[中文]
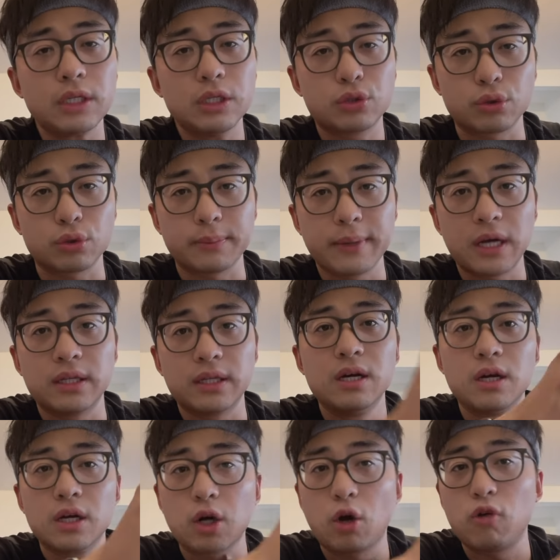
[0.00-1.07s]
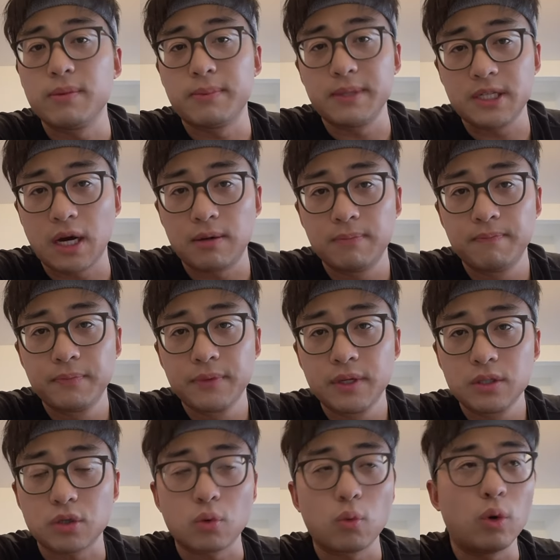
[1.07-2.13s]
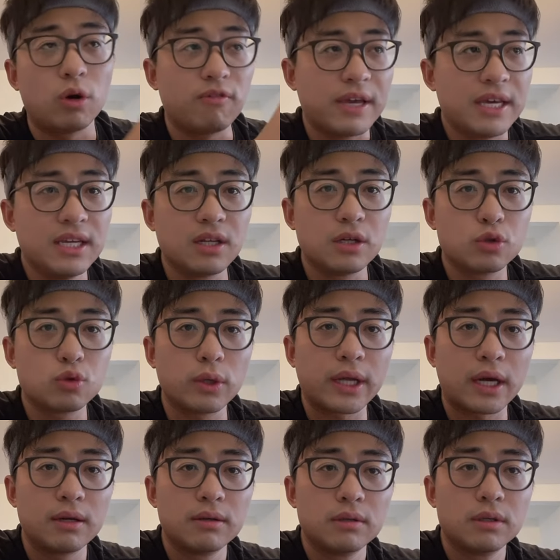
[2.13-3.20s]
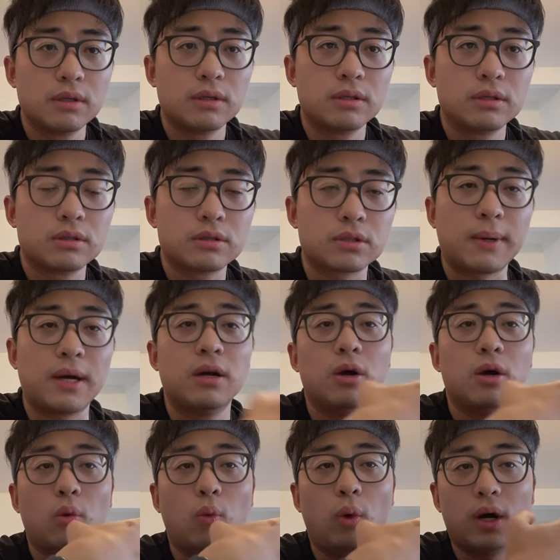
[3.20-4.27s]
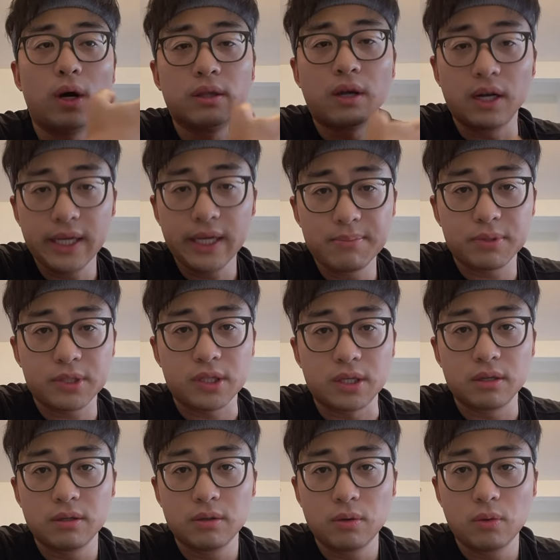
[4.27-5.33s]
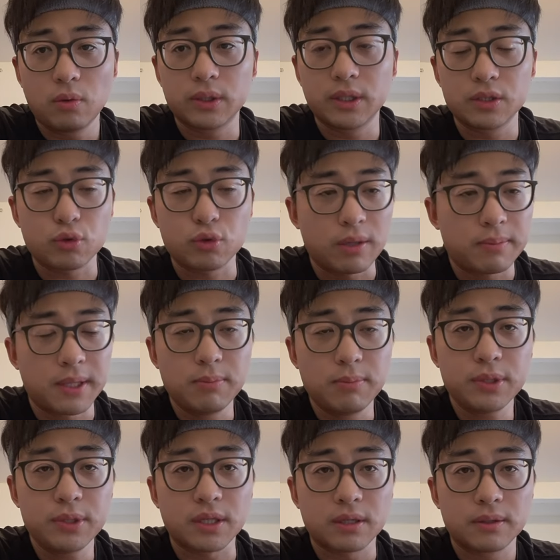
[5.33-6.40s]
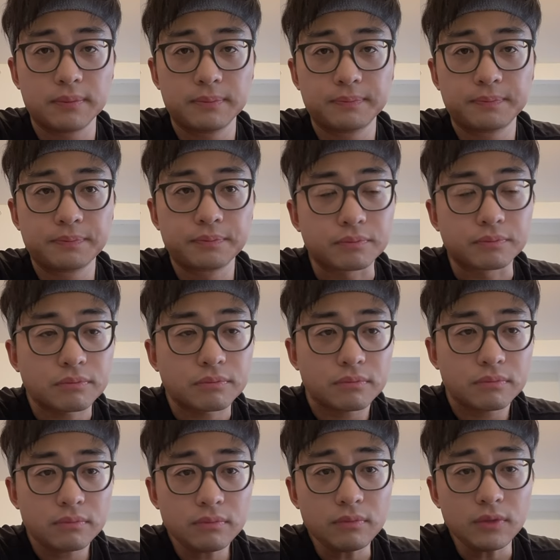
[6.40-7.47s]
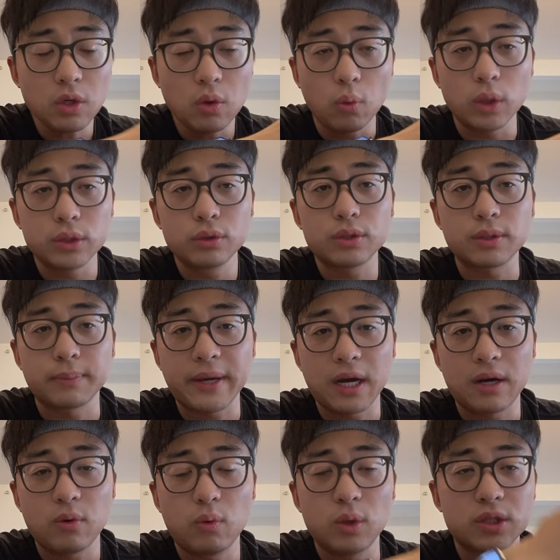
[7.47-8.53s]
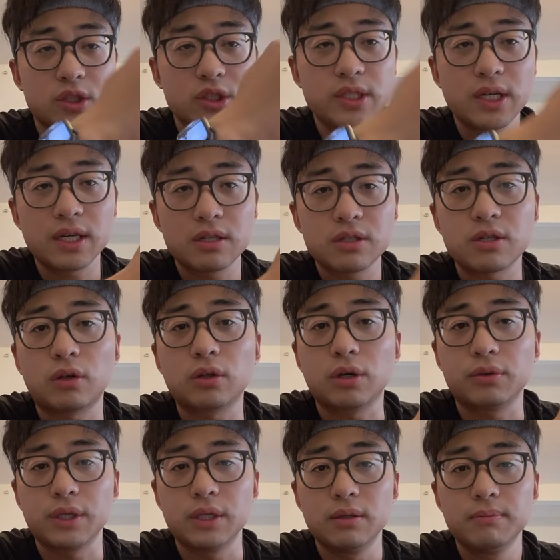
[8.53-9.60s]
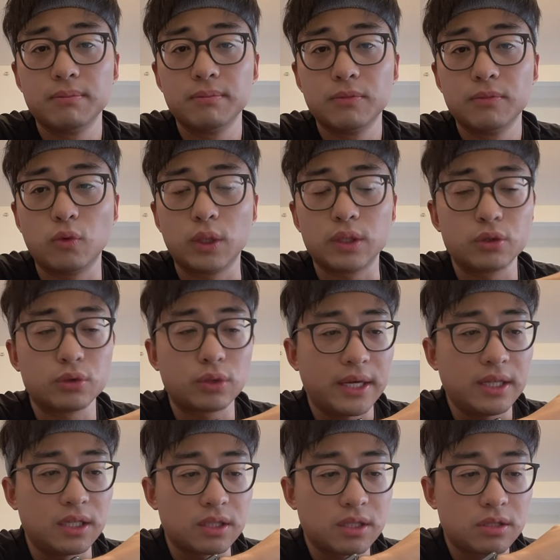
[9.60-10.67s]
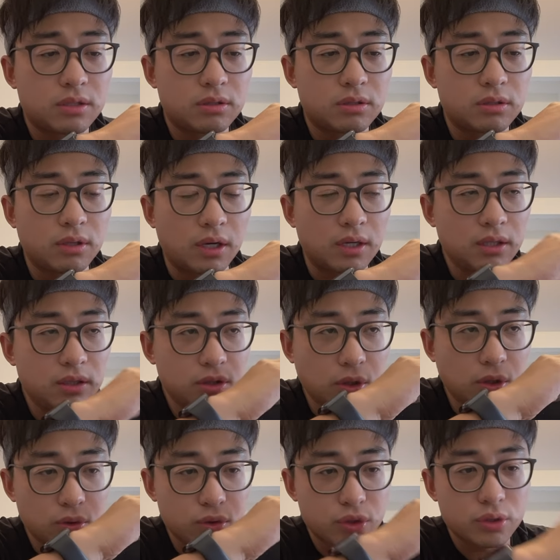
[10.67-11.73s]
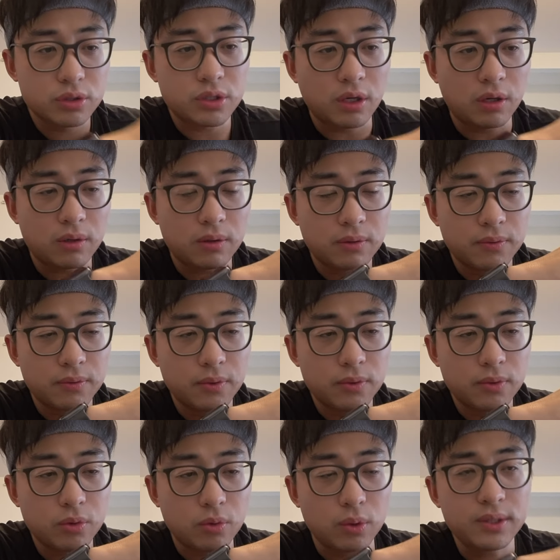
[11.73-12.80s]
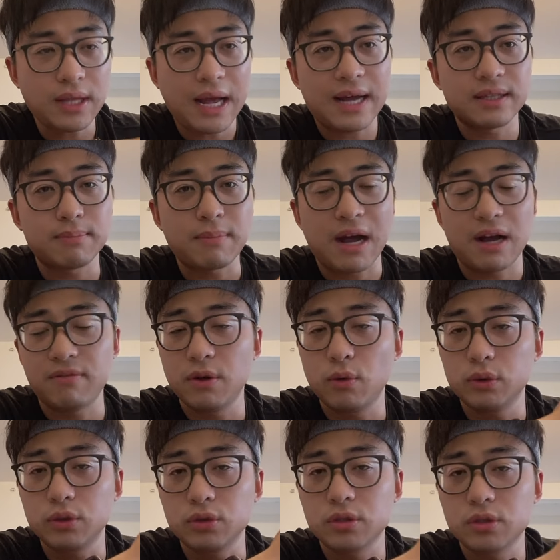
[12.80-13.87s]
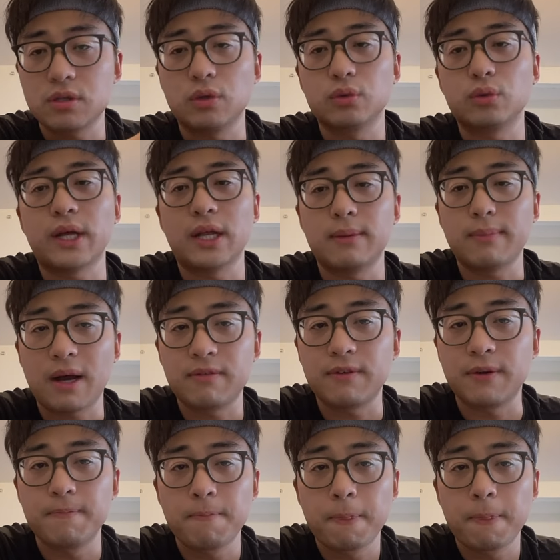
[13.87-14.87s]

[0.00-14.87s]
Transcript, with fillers: 就是什么样的高位逼抢，就是我唯一能做的，这么我能力不行，我的水平不行，我就怎么样，我直接骚扰你，我就给你能够制造多大的麻烦，我就制造多大的麻烦。